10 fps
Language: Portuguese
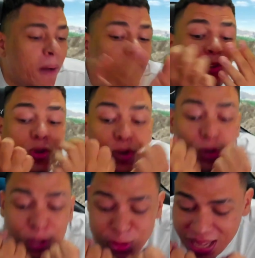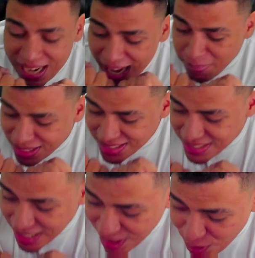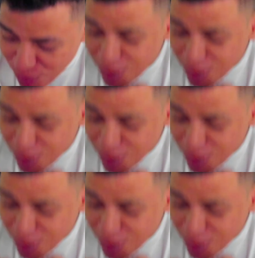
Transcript: Tudo era armação.